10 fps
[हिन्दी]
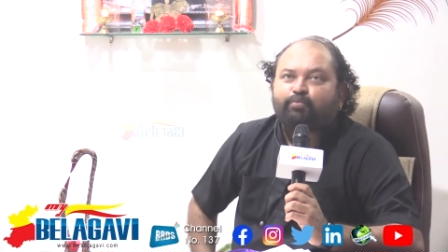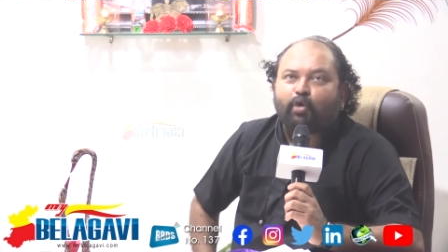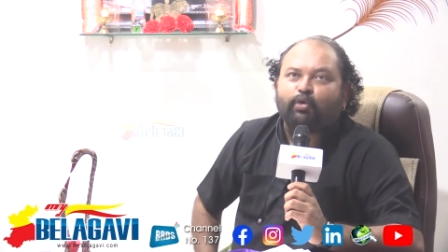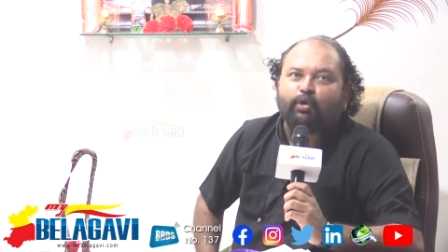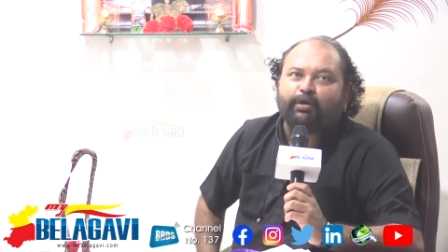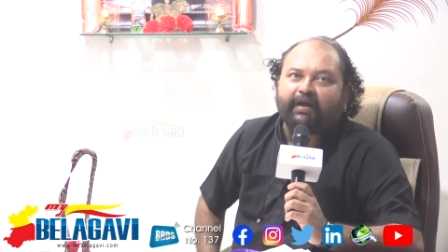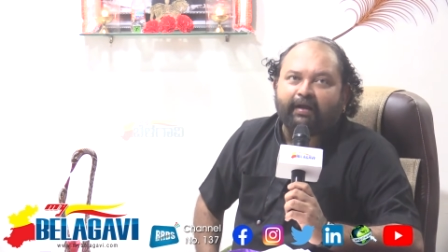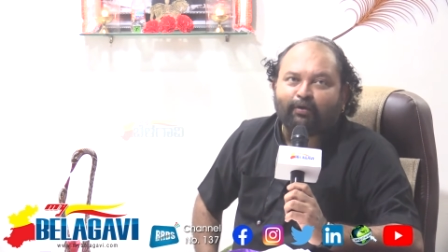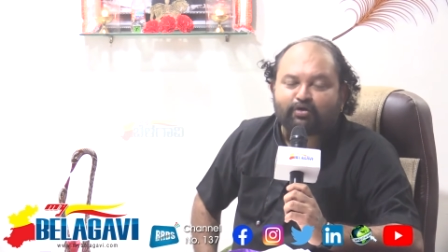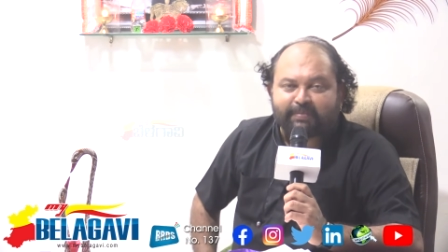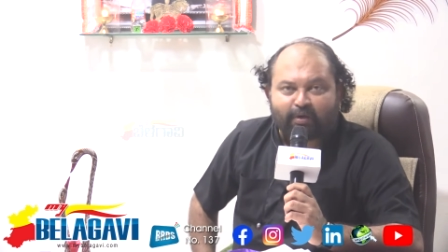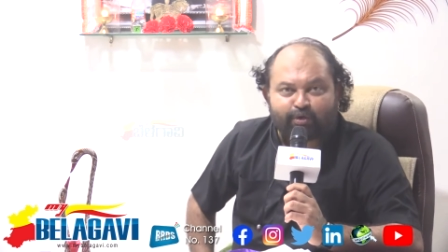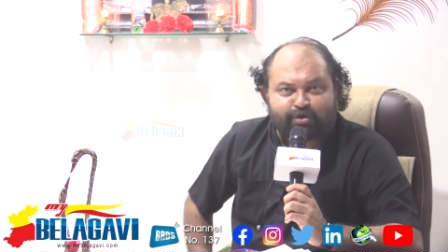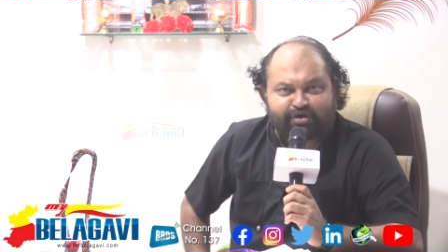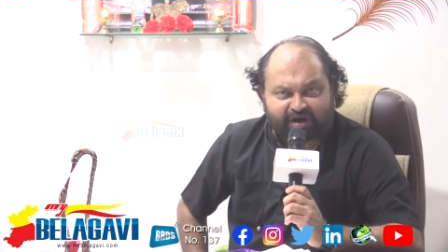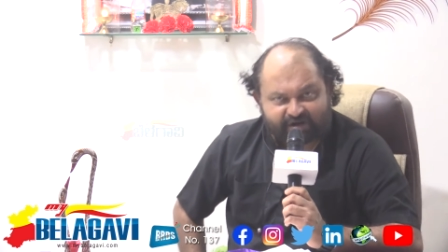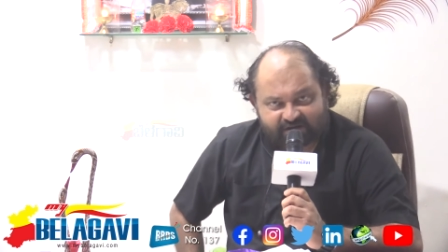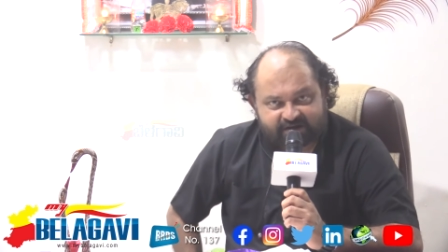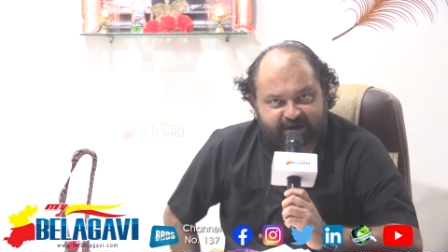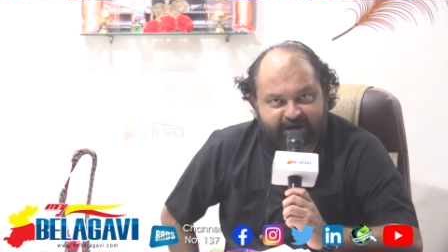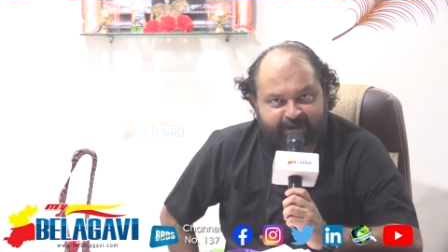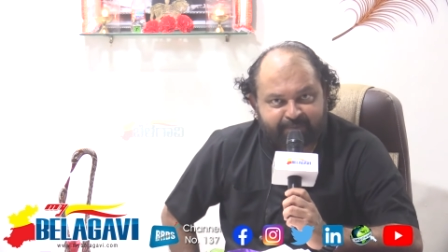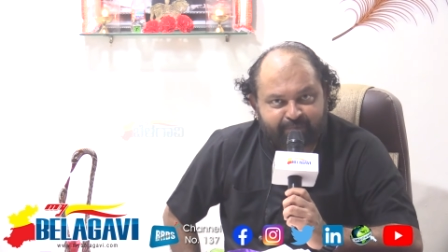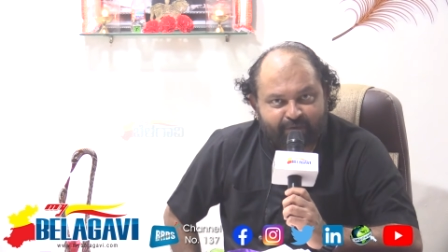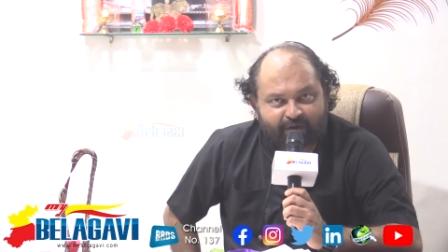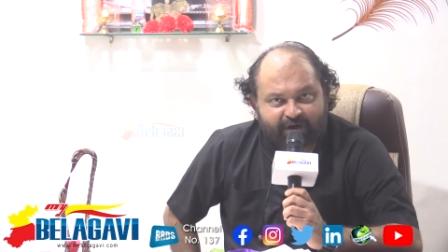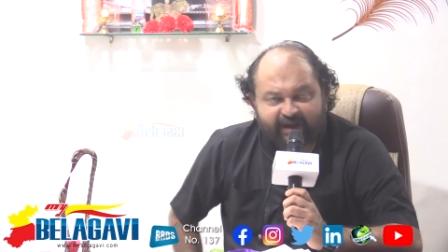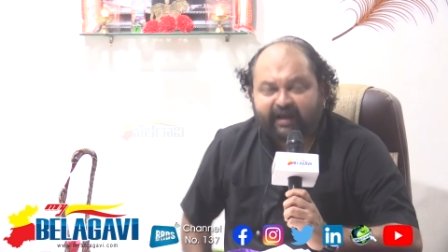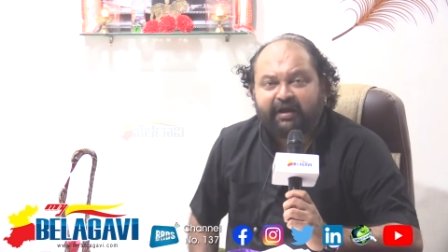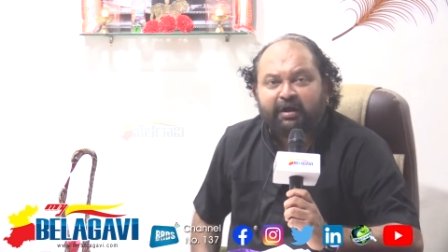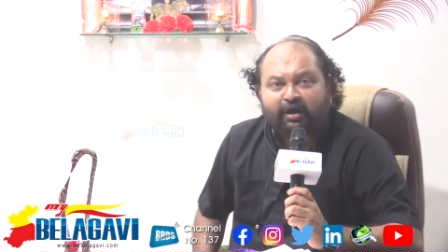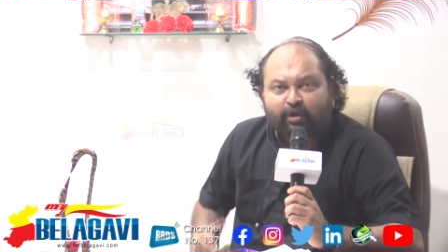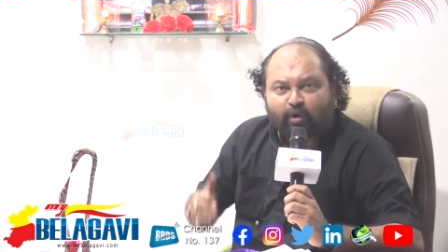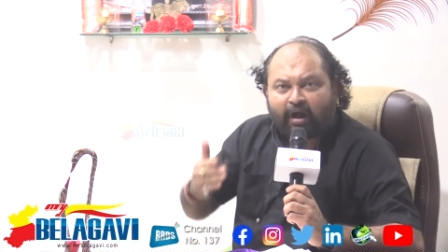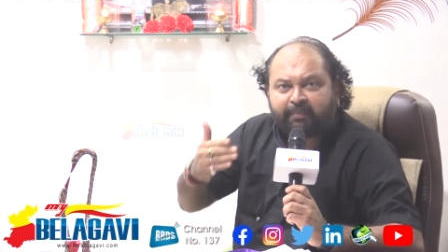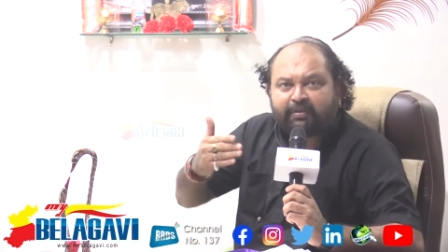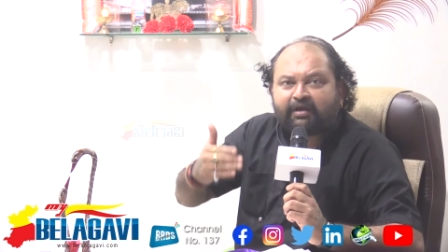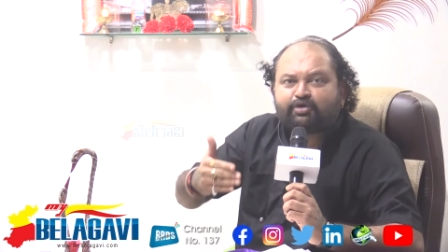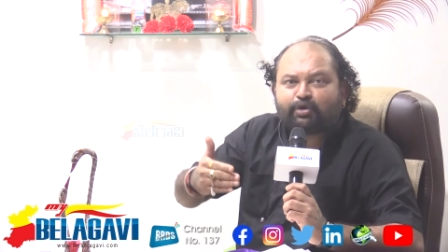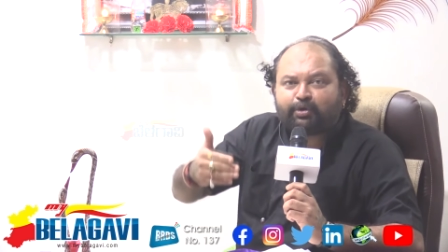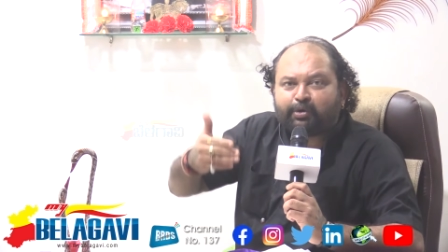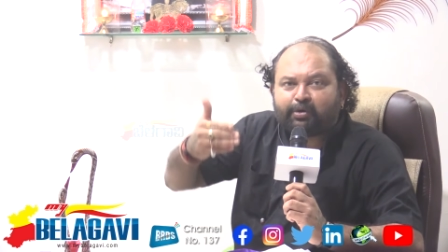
तो उन्होंने उसमें कुछ चेंजेस किए ठीक है तो अब तक जो